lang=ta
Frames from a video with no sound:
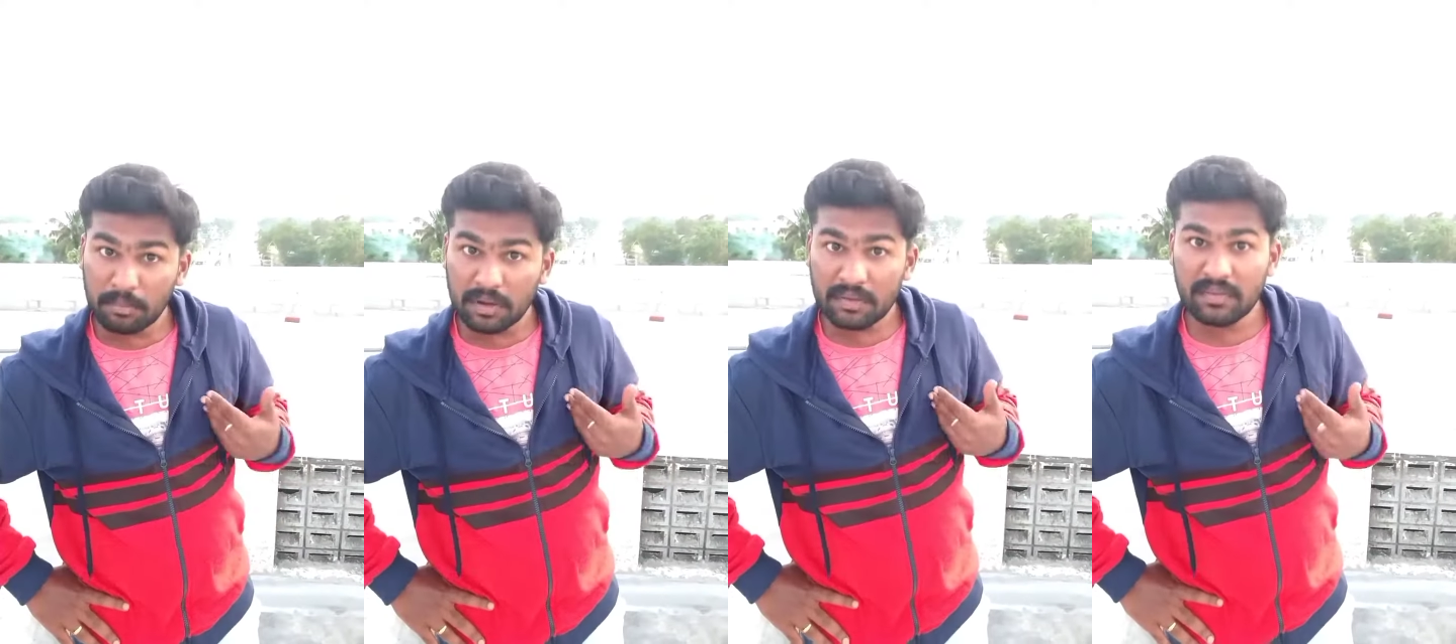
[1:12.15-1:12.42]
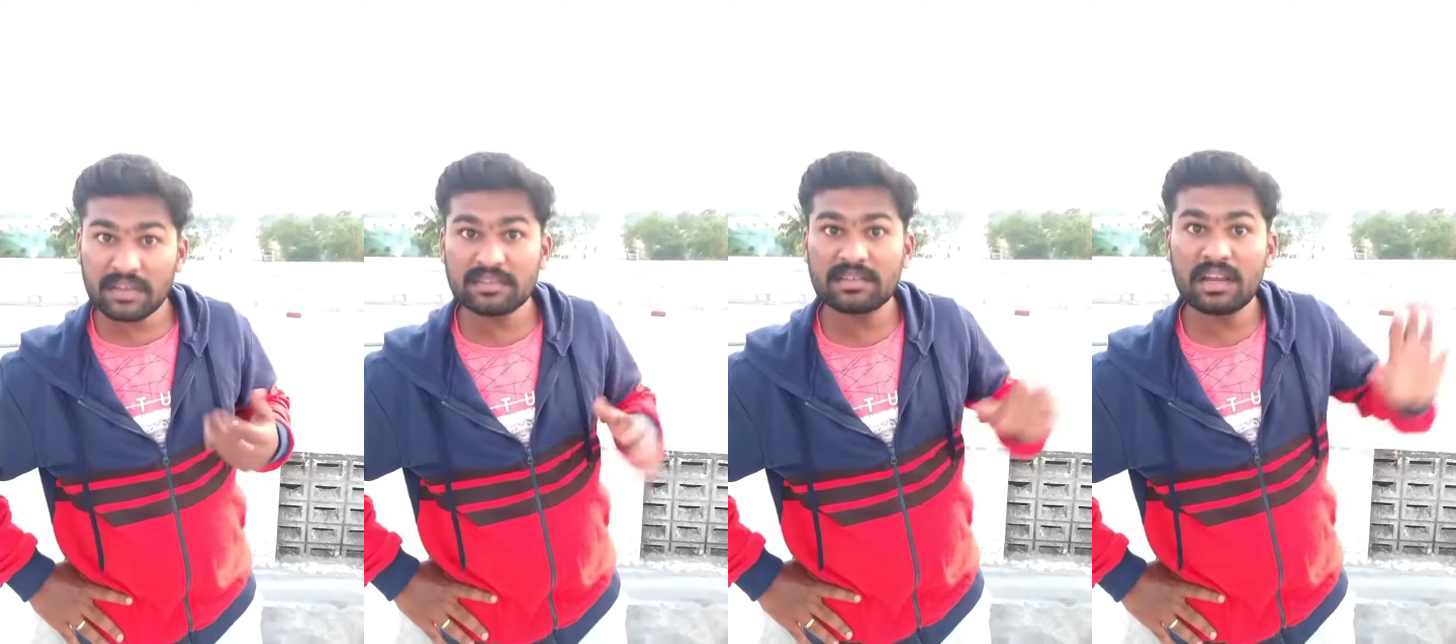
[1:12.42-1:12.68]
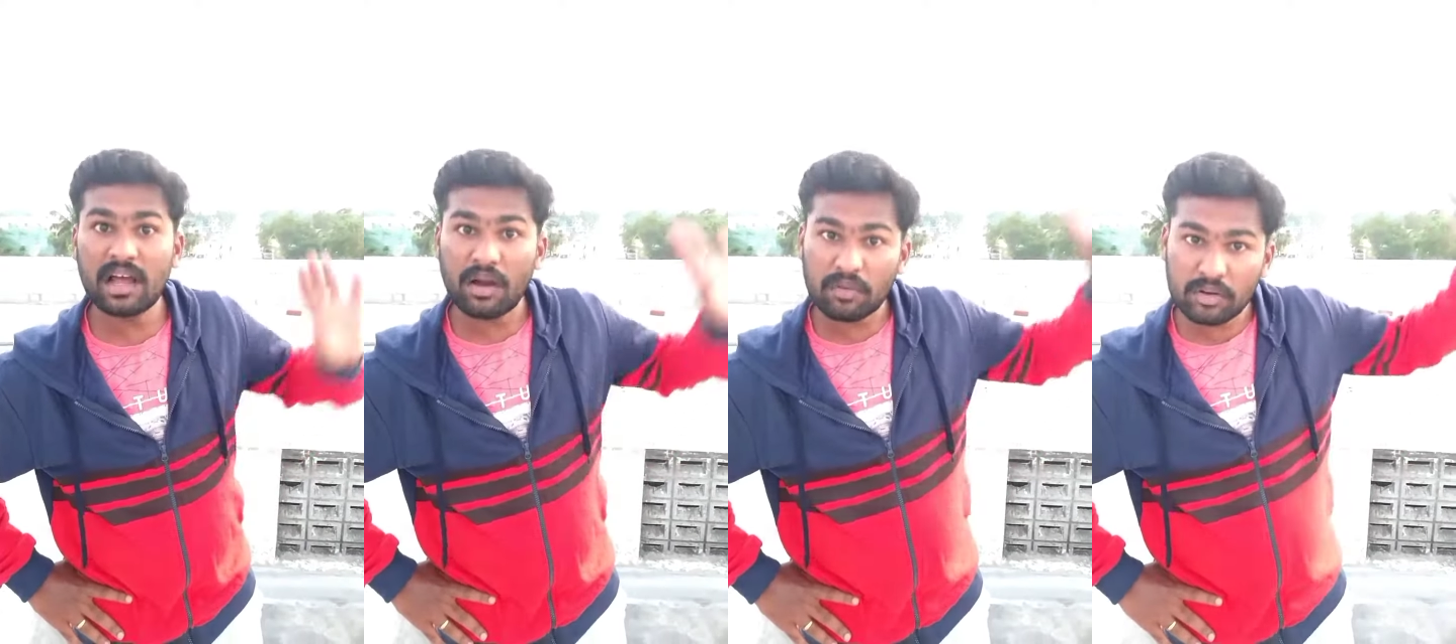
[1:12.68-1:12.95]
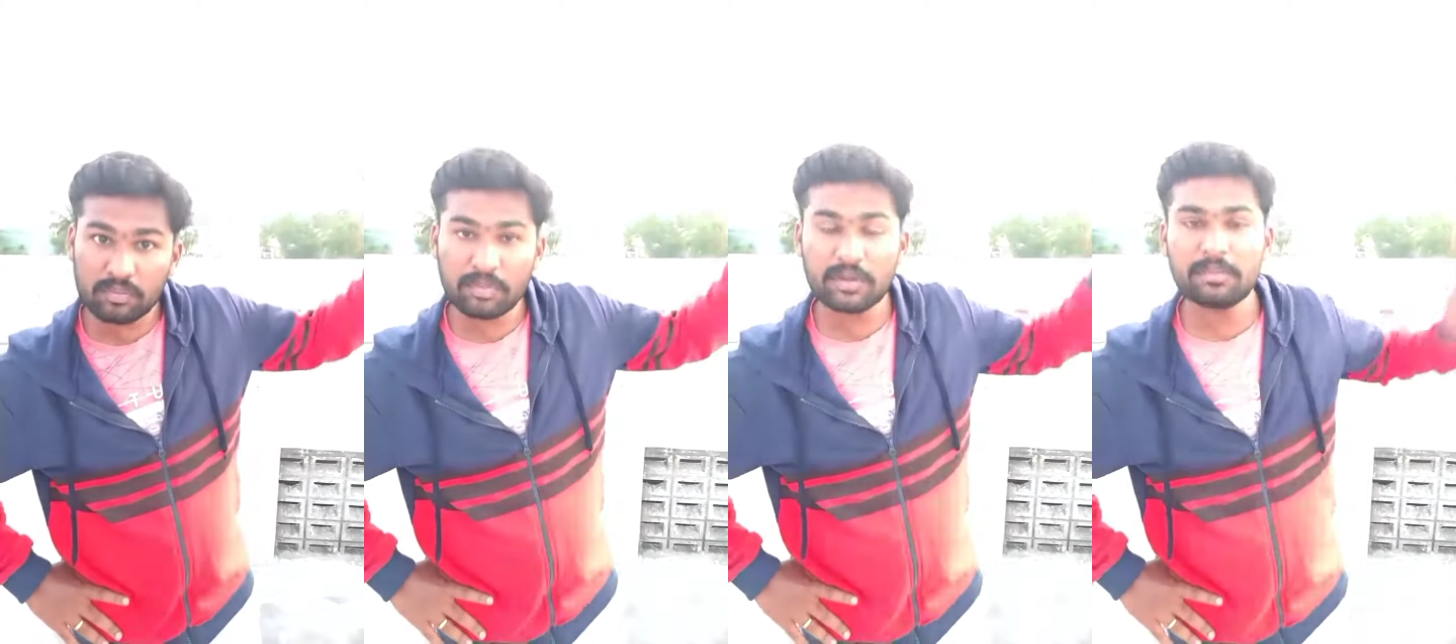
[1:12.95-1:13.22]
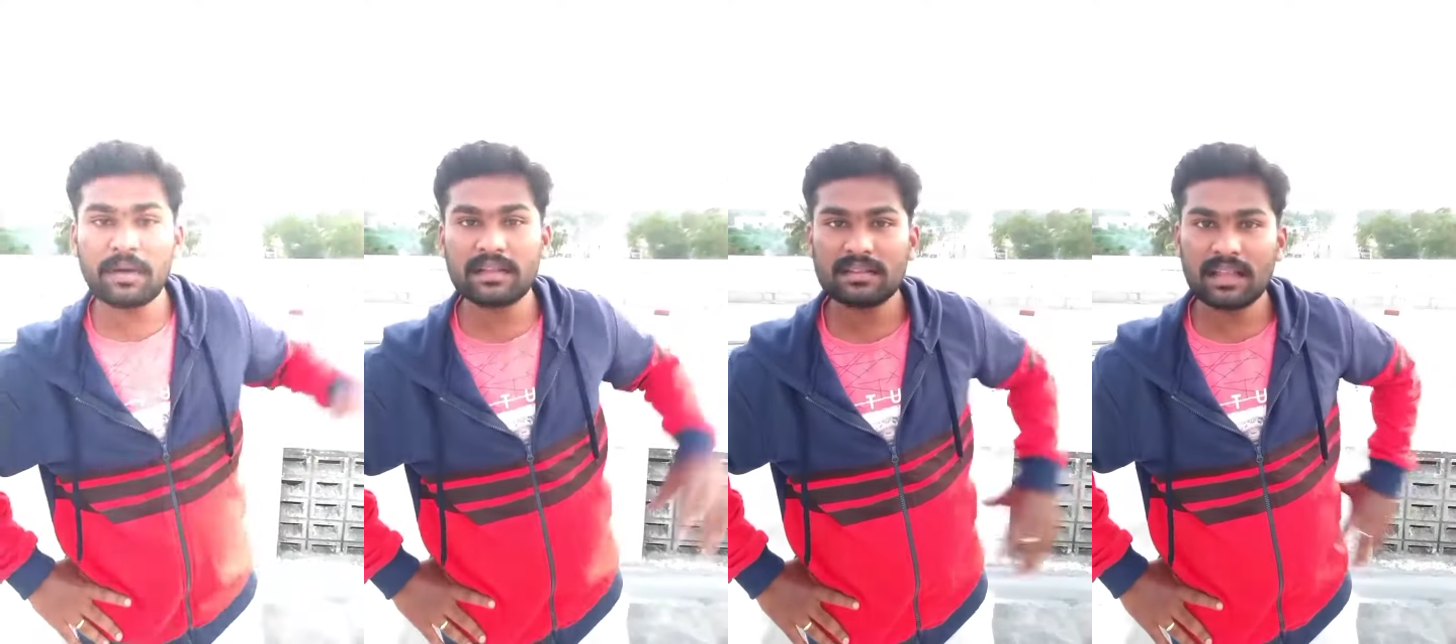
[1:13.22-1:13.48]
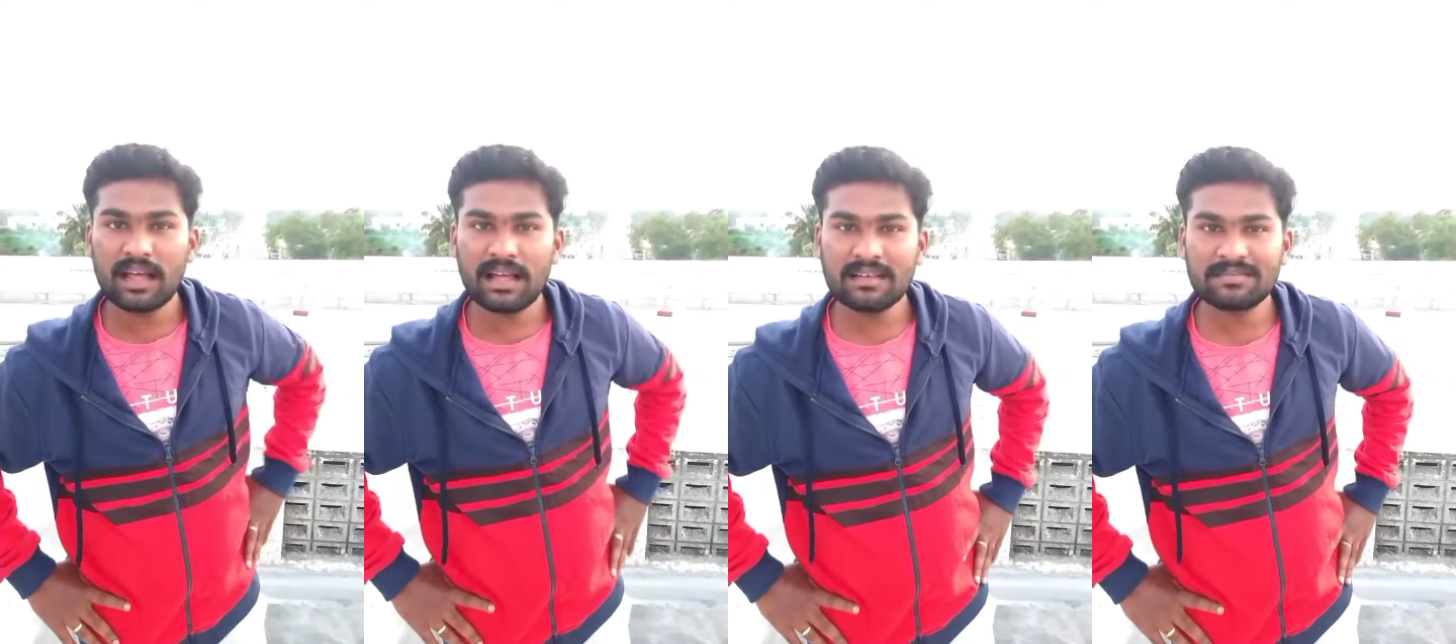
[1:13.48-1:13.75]
நம்ம வயசுல அவனை
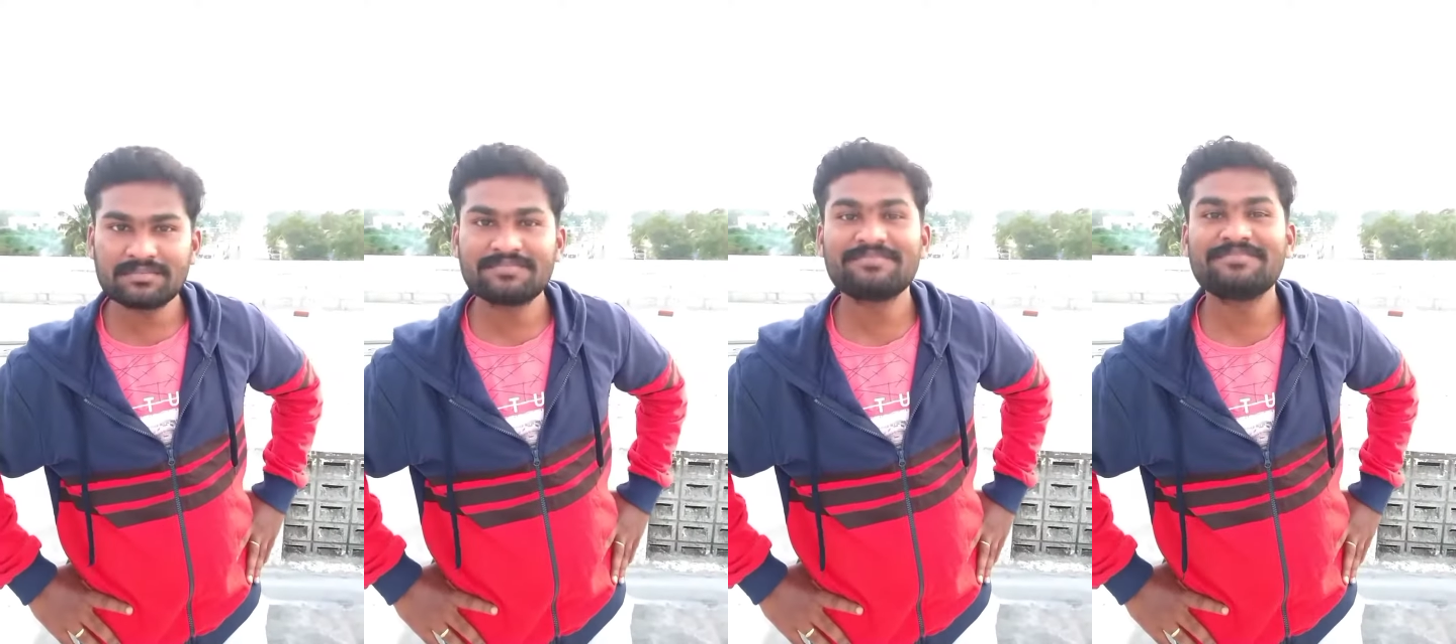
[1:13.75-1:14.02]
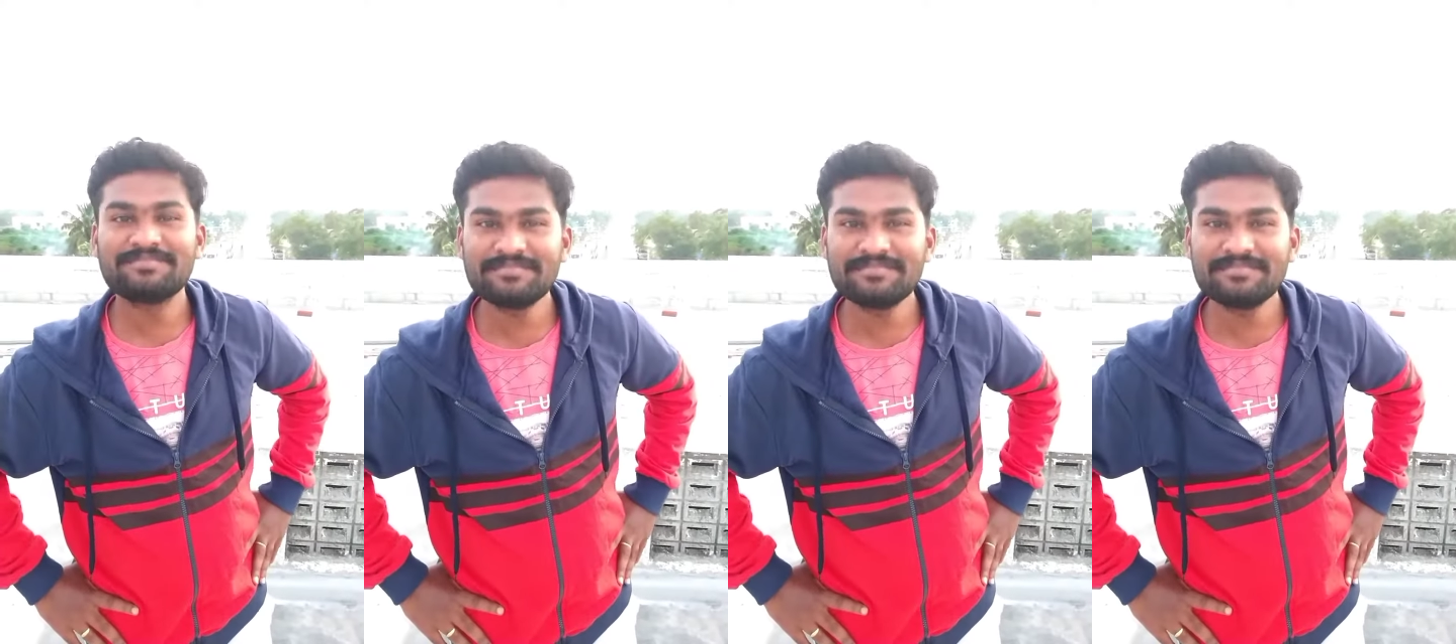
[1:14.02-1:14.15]
போய் பார்த்தா